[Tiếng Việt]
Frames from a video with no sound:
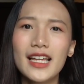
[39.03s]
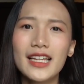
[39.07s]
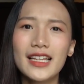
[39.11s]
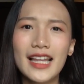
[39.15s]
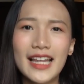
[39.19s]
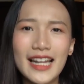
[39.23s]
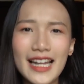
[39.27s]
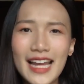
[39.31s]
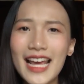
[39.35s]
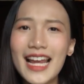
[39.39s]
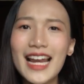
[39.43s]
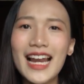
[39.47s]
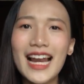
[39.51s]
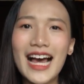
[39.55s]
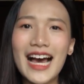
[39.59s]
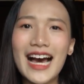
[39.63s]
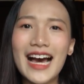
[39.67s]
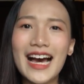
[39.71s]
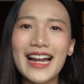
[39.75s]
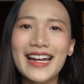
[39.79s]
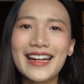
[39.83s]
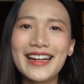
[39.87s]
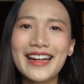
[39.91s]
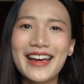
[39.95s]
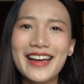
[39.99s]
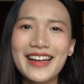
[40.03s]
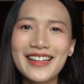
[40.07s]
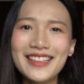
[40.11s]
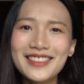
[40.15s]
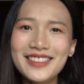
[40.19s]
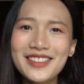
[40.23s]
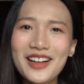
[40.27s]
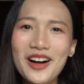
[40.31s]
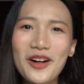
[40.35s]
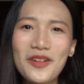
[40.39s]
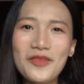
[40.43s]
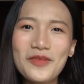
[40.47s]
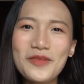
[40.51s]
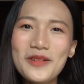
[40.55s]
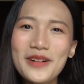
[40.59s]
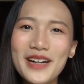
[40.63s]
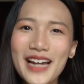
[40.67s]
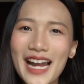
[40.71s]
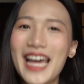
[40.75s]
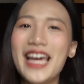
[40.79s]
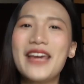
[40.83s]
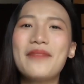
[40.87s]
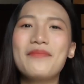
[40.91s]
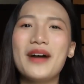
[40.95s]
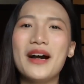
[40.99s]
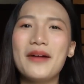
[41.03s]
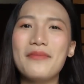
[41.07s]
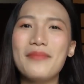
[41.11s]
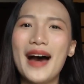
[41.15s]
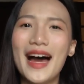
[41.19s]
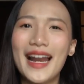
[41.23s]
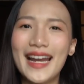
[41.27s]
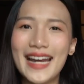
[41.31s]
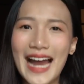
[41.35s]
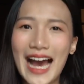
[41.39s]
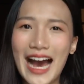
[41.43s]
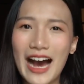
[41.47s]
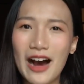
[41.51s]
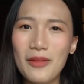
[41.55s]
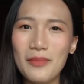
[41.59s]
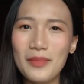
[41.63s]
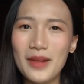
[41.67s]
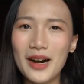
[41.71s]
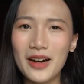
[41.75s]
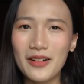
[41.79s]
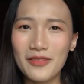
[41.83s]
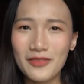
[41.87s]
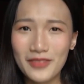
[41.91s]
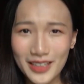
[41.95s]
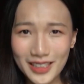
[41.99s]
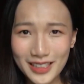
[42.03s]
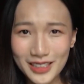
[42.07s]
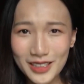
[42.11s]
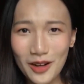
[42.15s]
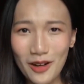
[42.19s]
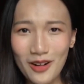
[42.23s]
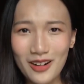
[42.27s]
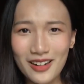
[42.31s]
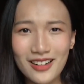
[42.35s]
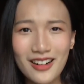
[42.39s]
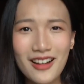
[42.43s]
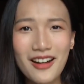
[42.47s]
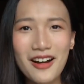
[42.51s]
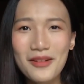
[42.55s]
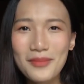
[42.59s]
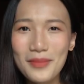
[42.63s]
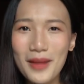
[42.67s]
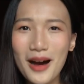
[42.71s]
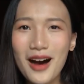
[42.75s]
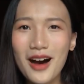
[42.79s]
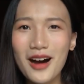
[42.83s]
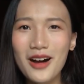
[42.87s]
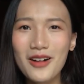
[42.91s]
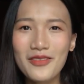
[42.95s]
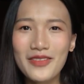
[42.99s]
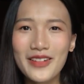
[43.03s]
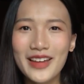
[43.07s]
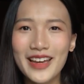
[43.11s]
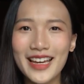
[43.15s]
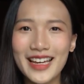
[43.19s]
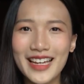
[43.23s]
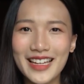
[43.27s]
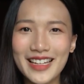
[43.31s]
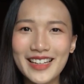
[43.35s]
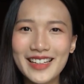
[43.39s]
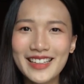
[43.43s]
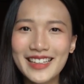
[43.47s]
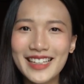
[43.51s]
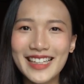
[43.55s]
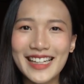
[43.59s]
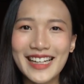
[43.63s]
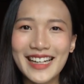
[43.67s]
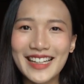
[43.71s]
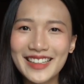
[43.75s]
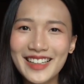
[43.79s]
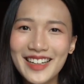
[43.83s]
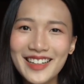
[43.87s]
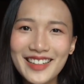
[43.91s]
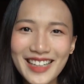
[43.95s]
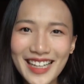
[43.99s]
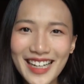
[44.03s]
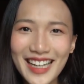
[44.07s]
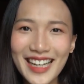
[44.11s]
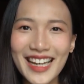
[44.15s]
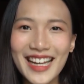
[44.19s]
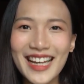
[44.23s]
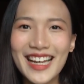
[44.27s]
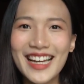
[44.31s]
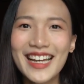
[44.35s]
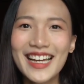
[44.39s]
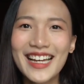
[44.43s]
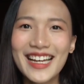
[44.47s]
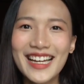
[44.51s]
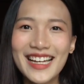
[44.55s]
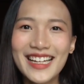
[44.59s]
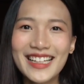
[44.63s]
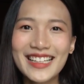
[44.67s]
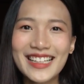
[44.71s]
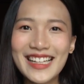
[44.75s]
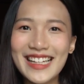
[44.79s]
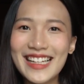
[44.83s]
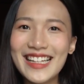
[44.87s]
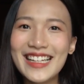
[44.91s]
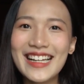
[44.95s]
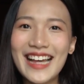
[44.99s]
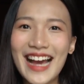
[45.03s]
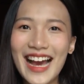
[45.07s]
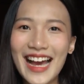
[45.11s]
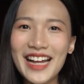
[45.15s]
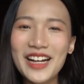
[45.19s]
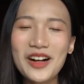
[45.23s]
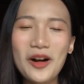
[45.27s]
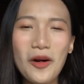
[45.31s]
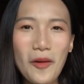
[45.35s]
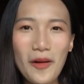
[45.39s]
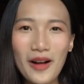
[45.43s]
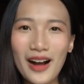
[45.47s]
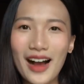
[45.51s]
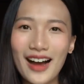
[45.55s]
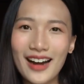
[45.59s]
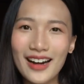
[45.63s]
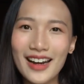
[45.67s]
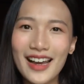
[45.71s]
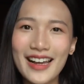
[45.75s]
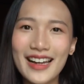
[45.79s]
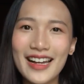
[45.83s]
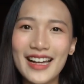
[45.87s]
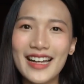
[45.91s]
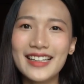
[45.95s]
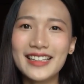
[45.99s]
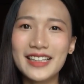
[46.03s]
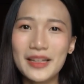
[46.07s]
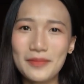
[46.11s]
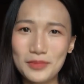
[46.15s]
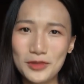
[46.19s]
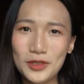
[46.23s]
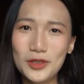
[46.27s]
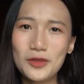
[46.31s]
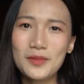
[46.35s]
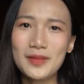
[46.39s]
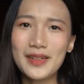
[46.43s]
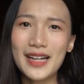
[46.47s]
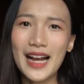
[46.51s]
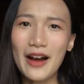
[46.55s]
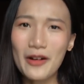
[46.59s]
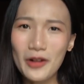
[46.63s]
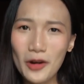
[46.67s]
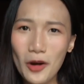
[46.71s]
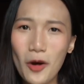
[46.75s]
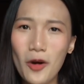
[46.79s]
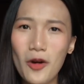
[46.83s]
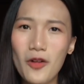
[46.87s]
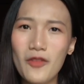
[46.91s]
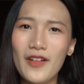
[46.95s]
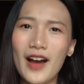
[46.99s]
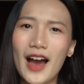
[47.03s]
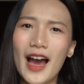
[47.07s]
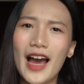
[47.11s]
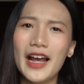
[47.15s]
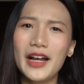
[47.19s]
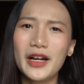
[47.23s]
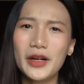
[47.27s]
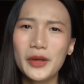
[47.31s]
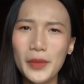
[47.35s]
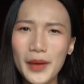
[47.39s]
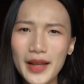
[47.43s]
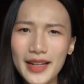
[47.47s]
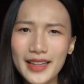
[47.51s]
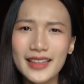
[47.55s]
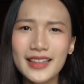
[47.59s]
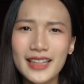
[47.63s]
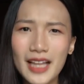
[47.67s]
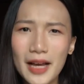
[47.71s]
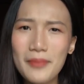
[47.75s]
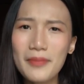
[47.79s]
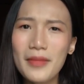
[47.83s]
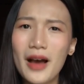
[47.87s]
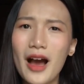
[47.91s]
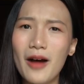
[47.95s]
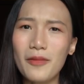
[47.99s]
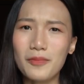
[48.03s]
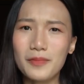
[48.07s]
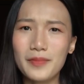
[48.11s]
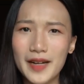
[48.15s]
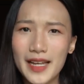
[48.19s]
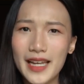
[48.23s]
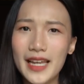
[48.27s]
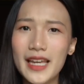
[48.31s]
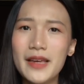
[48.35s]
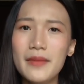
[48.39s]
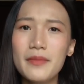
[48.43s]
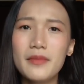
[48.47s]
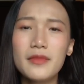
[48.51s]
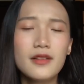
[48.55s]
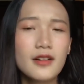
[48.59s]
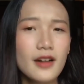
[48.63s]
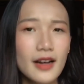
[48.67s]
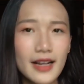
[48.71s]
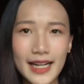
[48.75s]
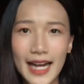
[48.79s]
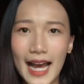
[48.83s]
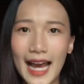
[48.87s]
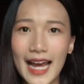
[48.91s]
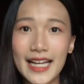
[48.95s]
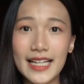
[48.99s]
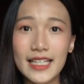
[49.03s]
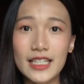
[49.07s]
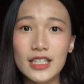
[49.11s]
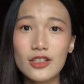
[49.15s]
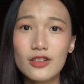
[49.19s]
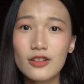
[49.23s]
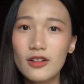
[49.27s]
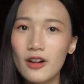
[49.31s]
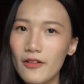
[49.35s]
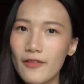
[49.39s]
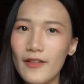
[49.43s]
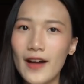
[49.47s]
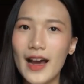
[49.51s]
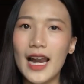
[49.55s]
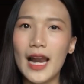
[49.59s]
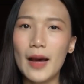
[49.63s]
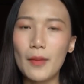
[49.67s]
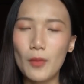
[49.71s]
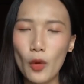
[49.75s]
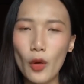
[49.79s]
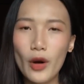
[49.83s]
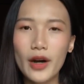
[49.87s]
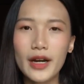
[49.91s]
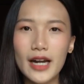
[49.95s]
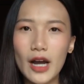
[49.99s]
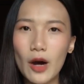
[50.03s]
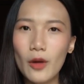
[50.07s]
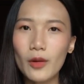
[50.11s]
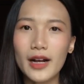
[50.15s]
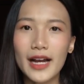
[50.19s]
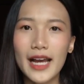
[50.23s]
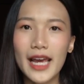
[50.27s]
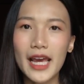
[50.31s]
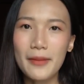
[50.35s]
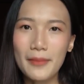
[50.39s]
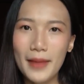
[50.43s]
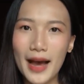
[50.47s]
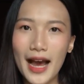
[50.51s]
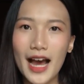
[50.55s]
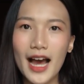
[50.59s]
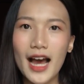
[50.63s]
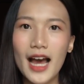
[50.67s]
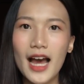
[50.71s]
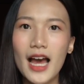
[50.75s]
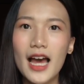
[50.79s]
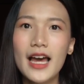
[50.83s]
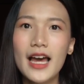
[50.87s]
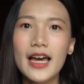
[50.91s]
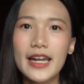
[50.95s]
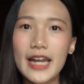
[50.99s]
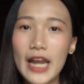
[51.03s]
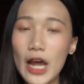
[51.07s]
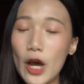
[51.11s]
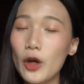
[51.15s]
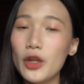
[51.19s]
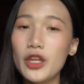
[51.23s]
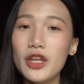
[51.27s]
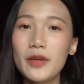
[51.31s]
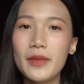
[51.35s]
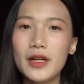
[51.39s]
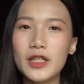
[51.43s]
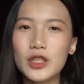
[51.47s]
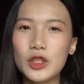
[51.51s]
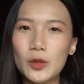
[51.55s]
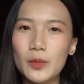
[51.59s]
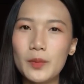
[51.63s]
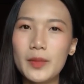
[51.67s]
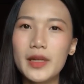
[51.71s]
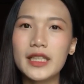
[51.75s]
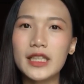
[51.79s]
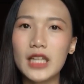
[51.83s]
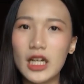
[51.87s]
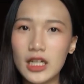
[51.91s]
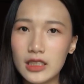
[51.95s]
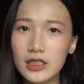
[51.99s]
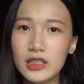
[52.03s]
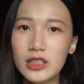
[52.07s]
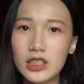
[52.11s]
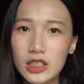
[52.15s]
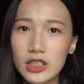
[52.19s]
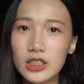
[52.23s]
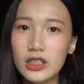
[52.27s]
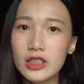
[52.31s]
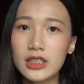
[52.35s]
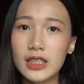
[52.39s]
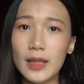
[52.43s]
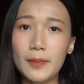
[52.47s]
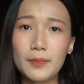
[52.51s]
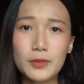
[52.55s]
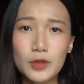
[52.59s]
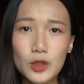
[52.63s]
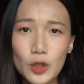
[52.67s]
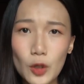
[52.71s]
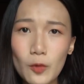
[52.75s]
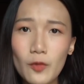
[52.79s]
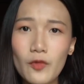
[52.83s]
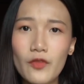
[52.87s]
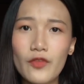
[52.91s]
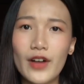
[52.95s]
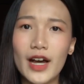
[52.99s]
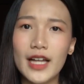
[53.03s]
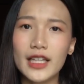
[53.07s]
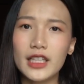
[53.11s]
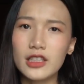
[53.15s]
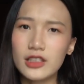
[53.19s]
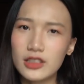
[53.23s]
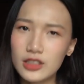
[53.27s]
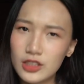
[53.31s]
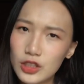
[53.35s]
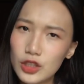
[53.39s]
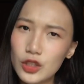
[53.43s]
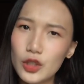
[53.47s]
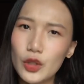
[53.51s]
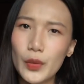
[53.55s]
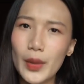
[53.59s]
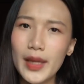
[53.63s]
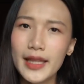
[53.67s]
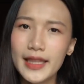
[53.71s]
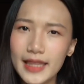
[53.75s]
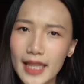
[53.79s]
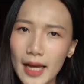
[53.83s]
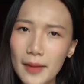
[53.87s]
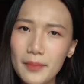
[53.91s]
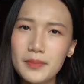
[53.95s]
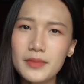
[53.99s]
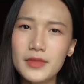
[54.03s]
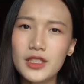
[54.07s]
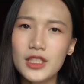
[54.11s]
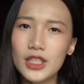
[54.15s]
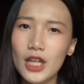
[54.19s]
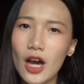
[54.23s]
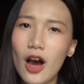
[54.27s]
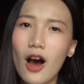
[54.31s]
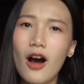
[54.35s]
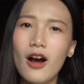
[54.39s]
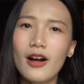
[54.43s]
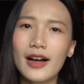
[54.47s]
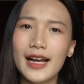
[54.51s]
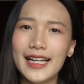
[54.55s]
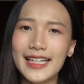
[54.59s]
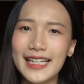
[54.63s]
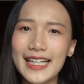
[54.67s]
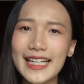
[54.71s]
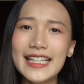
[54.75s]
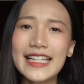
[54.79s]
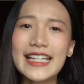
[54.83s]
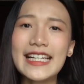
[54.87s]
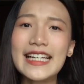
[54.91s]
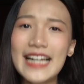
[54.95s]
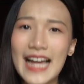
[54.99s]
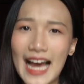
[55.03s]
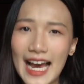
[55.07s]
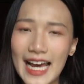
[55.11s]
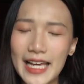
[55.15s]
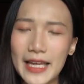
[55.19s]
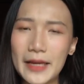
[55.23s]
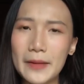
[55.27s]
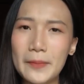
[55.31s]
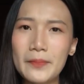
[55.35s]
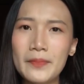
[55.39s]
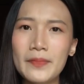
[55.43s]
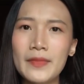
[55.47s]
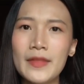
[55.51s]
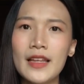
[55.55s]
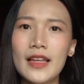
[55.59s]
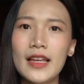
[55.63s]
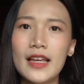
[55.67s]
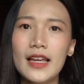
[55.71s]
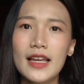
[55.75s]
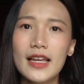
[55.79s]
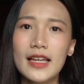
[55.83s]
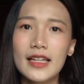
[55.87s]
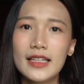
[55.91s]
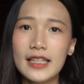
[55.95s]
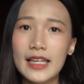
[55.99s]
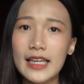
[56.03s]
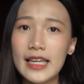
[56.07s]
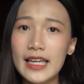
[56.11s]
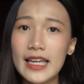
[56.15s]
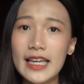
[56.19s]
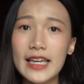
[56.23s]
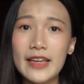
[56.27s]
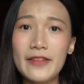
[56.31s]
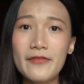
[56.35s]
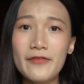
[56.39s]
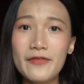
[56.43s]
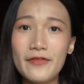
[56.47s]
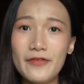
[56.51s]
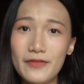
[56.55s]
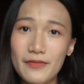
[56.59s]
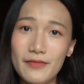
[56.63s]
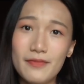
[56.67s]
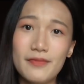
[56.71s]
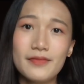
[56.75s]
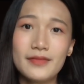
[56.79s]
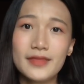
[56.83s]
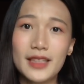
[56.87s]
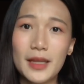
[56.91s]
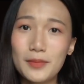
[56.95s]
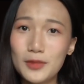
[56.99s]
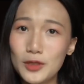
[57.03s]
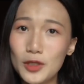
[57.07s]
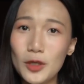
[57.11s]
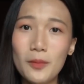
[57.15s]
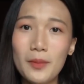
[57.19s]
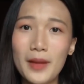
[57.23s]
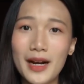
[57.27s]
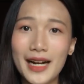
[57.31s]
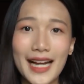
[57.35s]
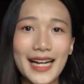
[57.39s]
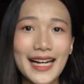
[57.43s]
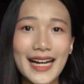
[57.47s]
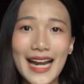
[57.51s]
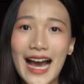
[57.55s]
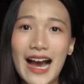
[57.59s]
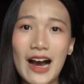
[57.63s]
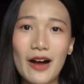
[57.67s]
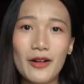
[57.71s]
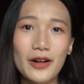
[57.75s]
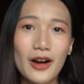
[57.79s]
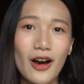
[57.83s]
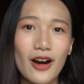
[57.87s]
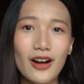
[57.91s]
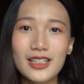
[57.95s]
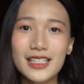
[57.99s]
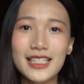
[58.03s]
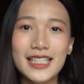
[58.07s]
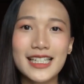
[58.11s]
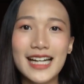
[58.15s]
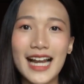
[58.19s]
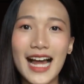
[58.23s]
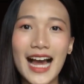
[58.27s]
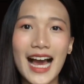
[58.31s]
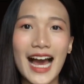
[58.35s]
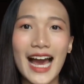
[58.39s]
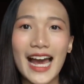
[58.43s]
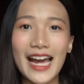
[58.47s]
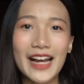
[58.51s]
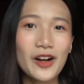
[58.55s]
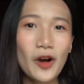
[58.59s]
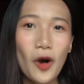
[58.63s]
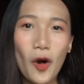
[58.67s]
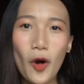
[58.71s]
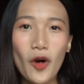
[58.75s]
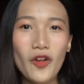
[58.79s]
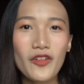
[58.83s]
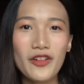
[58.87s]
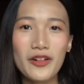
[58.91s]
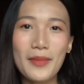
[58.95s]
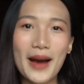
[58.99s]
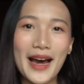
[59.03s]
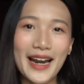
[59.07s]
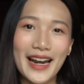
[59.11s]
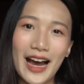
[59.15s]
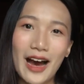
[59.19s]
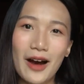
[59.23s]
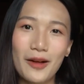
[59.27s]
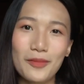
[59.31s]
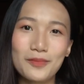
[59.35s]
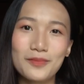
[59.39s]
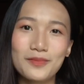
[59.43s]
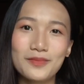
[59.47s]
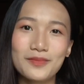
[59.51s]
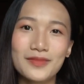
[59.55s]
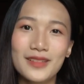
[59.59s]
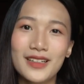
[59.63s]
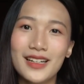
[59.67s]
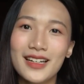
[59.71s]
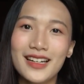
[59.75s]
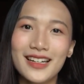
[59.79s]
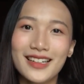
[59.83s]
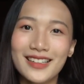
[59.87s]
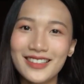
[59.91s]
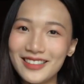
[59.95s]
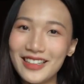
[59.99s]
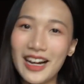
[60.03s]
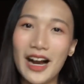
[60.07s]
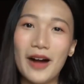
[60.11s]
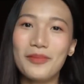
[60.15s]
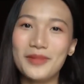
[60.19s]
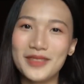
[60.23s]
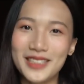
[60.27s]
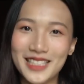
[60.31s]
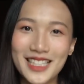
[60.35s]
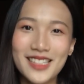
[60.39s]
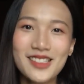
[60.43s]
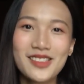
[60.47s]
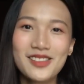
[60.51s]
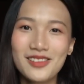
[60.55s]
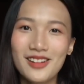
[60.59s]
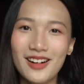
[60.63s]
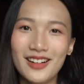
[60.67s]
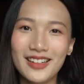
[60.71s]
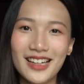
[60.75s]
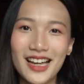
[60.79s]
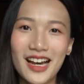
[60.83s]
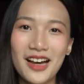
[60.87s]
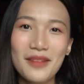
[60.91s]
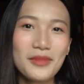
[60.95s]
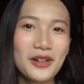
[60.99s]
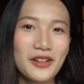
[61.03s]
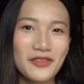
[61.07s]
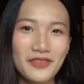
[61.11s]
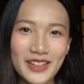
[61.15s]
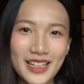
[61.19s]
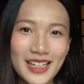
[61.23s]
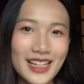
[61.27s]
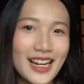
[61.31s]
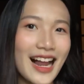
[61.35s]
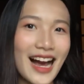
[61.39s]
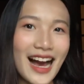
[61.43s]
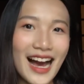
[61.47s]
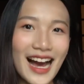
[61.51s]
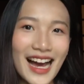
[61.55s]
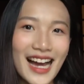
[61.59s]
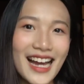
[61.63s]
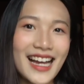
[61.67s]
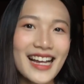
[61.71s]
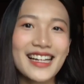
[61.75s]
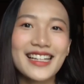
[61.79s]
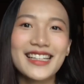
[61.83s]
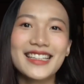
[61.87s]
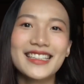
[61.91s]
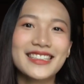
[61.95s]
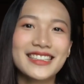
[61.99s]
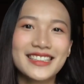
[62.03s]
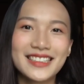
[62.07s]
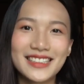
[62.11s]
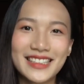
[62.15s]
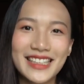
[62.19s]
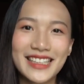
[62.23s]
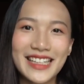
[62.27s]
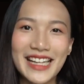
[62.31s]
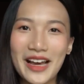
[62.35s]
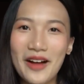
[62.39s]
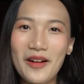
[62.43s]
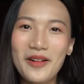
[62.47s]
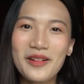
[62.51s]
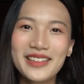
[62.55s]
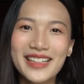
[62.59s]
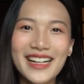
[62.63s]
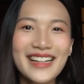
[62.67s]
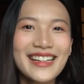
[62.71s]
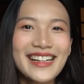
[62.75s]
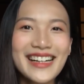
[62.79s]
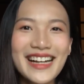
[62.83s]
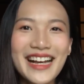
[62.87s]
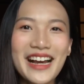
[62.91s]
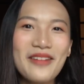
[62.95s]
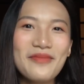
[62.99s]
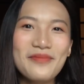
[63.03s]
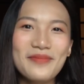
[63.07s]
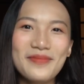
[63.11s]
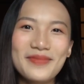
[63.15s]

thế nên là đến giờ phút này mà bạn nào mà vẫn còn lơ mơ về những kiến thức ấy thì hãy cố gắng lên hãy tập trung cao độ và hãy quyết tâm học đi 10 ngày chưa phải là muộn đâu các em ạ nếu như mà chúng mình thực sự tập trung và thực sự quyết tâm cho cái kỳ thi này thì tập trung bằng cách nào đó chính là hãy ngồi vào bàn học đừng học ở trên giường nhá bởi vì là ấy, theo kinh nghiệm